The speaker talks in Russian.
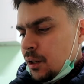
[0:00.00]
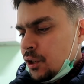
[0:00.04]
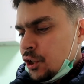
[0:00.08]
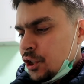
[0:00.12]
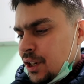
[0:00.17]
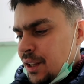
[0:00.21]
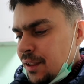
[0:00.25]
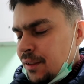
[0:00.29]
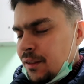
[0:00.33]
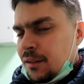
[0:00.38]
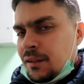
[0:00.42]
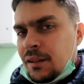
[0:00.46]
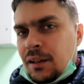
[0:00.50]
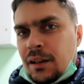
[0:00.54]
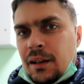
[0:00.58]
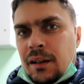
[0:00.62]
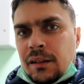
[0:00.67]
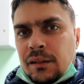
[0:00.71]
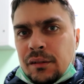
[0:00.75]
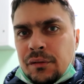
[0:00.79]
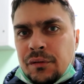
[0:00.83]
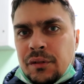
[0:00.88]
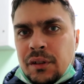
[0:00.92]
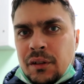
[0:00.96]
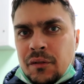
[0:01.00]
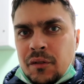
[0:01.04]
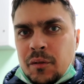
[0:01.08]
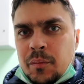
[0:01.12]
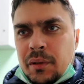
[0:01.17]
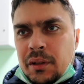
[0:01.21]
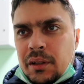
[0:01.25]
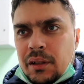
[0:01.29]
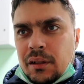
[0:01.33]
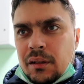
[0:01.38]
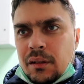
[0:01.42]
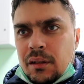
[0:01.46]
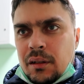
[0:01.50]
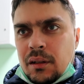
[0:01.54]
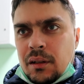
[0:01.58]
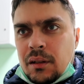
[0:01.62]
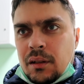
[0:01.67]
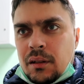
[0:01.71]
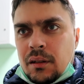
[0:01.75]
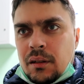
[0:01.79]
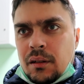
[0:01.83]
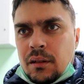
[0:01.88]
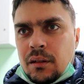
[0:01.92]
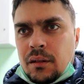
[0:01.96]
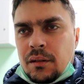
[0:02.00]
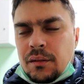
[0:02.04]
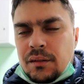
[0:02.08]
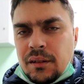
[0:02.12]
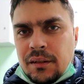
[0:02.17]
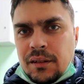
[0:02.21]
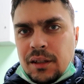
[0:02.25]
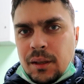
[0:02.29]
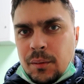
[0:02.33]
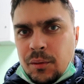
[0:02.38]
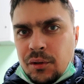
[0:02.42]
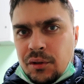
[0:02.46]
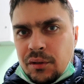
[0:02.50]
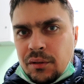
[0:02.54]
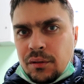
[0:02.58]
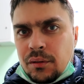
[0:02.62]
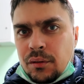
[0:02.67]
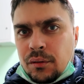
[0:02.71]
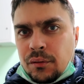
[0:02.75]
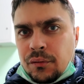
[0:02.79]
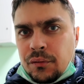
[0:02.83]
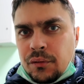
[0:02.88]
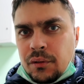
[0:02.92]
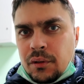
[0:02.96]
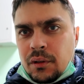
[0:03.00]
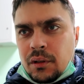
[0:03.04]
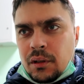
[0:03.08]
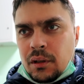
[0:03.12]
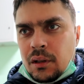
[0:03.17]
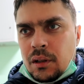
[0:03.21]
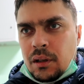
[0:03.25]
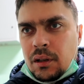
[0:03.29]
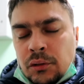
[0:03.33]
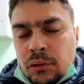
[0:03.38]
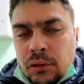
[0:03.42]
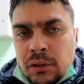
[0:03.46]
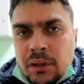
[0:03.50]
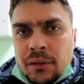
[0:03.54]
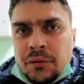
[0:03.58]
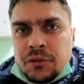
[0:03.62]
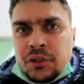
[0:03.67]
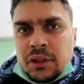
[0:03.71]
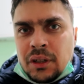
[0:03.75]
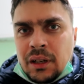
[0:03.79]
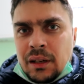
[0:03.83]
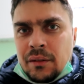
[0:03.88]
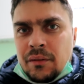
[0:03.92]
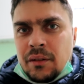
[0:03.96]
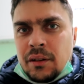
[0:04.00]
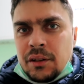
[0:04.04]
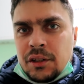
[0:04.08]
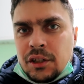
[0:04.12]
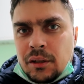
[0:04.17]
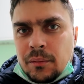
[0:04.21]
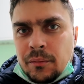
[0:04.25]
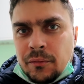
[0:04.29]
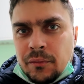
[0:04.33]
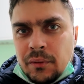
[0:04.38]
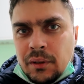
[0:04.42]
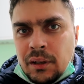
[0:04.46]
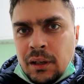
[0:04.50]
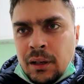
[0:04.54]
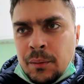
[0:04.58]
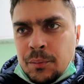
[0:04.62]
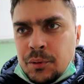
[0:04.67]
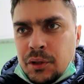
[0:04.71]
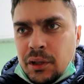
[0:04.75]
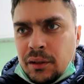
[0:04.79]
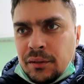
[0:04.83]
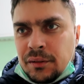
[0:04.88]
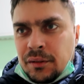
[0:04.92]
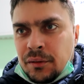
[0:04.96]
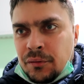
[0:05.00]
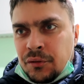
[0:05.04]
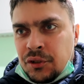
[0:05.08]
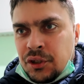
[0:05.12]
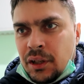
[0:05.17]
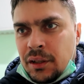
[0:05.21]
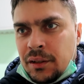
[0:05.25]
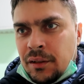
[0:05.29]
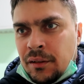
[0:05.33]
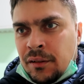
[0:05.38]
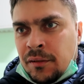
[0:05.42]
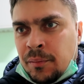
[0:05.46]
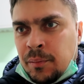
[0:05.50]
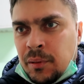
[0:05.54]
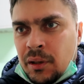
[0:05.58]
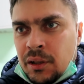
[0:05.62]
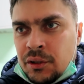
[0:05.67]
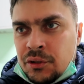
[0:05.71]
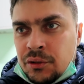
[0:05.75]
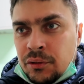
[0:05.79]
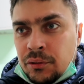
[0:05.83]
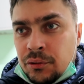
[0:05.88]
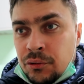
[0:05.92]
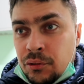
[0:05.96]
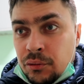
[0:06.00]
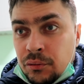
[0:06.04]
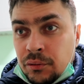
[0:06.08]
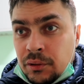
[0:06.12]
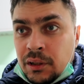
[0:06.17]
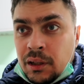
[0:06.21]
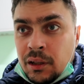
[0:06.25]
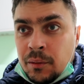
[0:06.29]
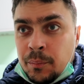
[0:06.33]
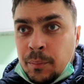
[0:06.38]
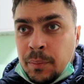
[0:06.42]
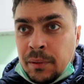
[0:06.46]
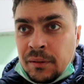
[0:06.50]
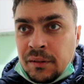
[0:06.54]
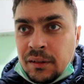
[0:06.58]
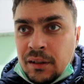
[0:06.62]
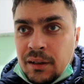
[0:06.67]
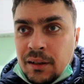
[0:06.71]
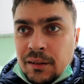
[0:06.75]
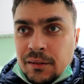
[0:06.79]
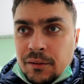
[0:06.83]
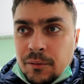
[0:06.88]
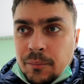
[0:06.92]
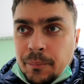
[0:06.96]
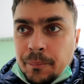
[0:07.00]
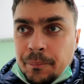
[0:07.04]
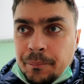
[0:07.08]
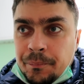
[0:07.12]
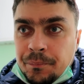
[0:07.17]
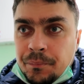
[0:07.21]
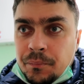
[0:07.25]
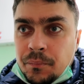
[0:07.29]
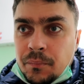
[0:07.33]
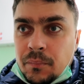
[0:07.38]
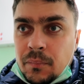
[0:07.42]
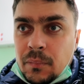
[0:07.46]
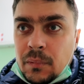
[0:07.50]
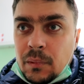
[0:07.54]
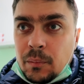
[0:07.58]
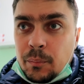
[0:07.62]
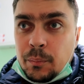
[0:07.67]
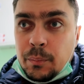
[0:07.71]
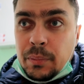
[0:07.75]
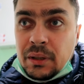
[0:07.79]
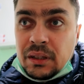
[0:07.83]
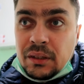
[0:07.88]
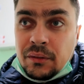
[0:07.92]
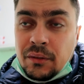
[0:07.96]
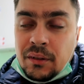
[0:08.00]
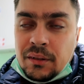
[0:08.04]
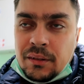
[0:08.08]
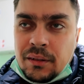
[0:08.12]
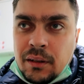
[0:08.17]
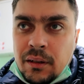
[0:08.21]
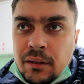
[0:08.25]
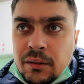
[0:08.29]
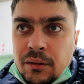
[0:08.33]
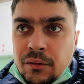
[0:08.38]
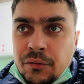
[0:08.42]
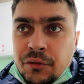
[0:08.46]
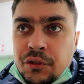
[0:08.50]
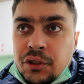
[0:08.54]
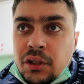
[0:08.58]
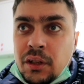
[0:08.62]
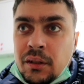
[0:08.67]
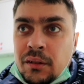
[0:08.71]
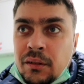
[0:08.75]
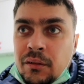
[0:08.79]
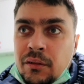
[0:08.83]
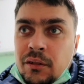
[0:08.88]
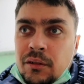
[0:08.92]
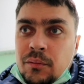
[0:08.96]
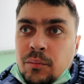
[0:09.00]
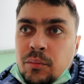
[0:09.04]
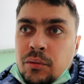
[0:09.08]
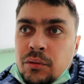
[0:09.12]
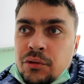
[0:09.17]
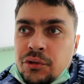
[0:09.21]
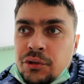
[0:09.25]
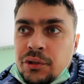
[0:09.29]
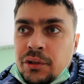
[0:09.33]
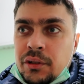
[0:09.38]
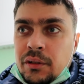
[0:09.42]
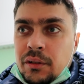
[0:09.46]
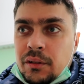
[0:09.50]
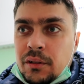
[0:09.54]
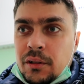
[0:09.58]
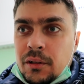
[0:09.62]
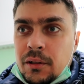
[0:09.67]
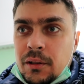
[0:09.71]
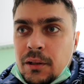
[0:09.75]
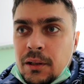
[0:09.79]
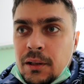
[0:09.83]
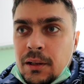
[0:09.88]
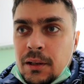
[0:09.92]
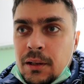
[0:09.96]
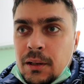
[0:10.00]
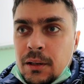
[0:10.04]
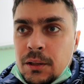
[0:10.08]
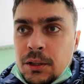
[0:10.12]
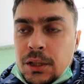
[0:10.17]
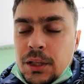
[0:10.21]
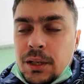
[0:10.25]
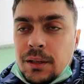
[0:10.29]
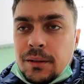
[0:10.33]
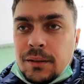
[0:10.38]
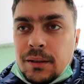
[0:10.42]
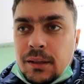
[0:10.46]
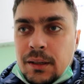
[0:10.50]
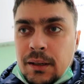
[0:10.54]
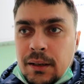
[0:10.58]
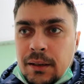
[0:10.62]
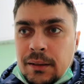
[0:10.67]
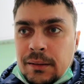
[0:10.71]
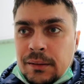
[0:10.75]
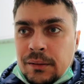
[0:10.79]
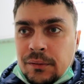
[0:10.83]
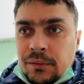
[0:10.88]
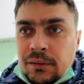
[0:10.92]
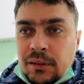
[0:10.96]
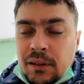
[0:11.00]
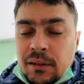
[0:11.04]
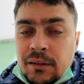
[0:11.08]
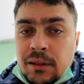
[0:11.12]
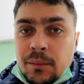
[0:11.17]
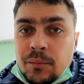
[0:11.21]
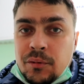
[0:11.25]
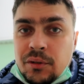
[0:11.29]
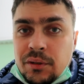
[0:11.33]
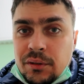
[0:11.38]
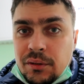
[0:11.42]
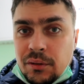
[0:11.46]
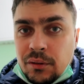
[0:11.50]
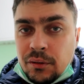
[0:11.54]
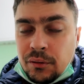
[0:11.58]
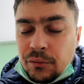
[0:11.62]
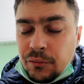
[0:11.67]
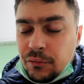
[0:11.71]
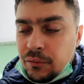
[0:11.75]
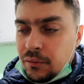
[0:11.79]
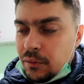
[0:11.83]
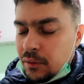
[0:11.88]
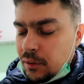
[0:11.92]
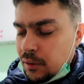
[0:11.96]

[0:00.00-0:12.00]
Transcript: Шесть заказов я выполнил за 7 часов. Только вчера вечером общался в чате, спрашивал, что-то как по заказам. По два заказа в час, говорит, будешь делать. Шесть заказов за 7 часов.